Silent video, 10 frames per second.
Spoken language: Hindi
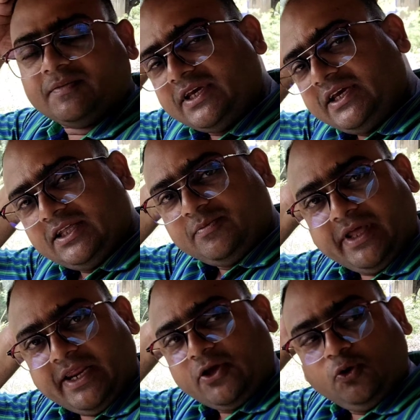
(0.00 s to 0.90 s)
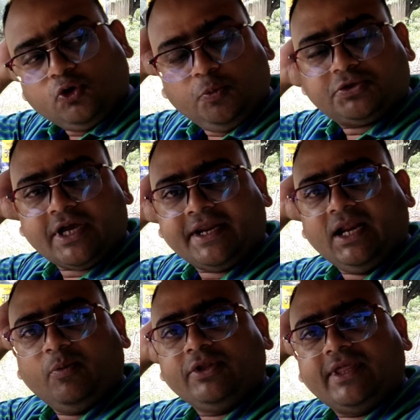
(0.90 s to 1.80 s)
आमदीद मेरे YouTube
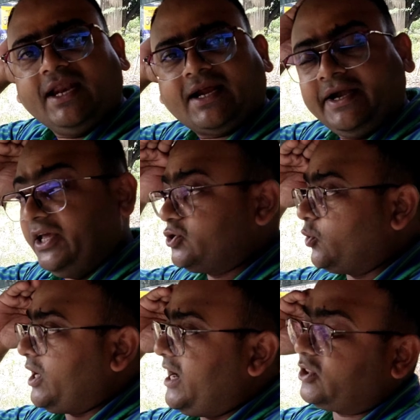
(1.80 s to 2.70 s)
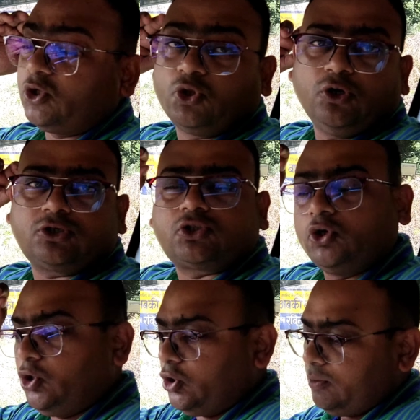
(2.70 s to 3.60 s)
चैनल बुंदेलखंडी छोड़ा तो
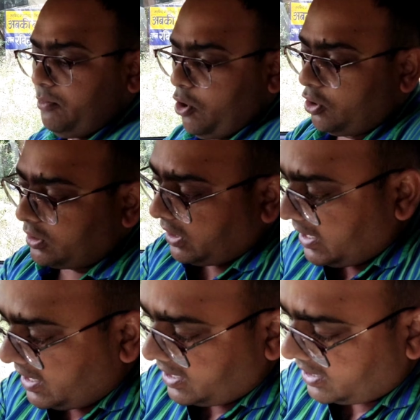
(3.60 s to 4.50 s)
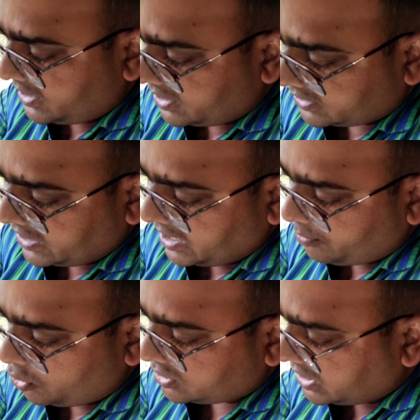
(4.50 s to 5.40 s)
दोस्तों मौका
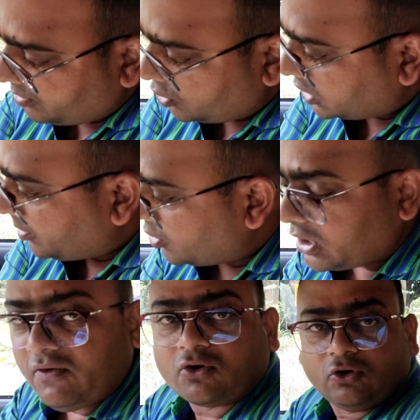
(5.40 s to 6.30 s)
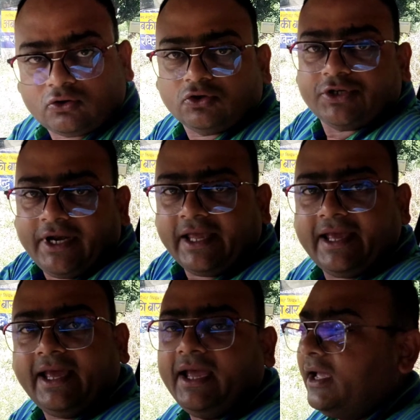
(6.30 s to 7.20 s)
क्या मौका मौका मौका वो कुछ
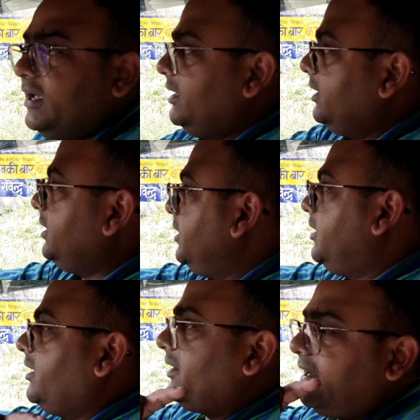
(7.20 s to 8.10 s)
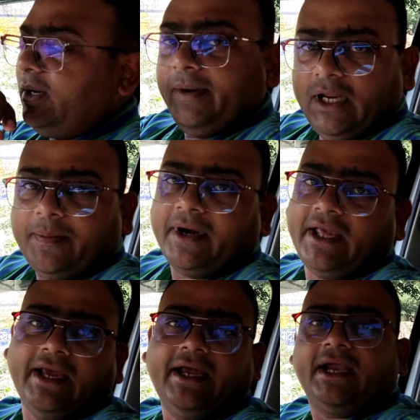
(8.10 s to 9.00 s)
नहीं है रेल बनी
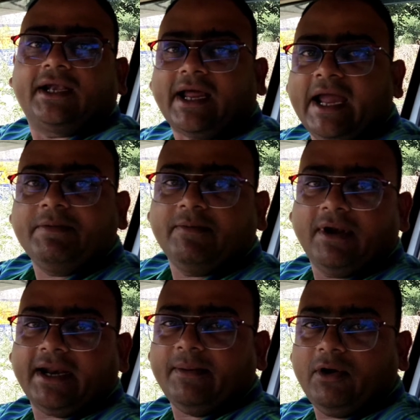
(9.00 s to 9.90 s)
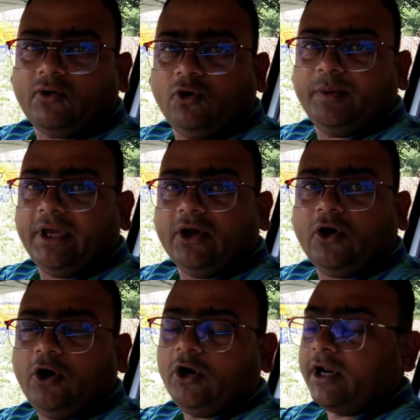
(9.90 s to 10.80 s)
पड़ी है टाइम नहीं मिल रहा है बिल्कुल भी
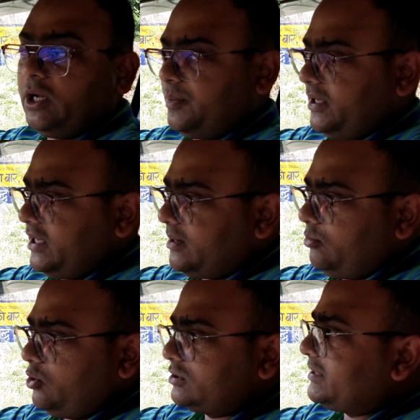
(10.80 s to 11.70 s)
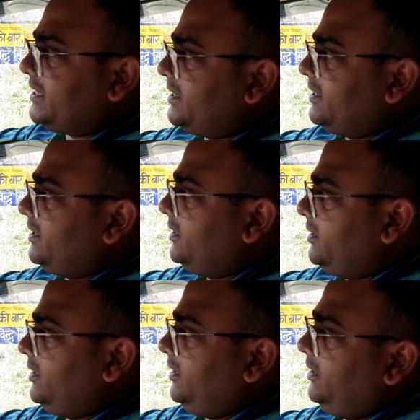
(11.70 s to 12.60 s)
और अभी हम लोग जा रहे
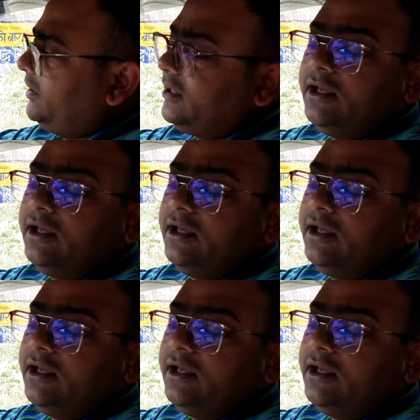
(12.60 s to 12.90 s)
हैं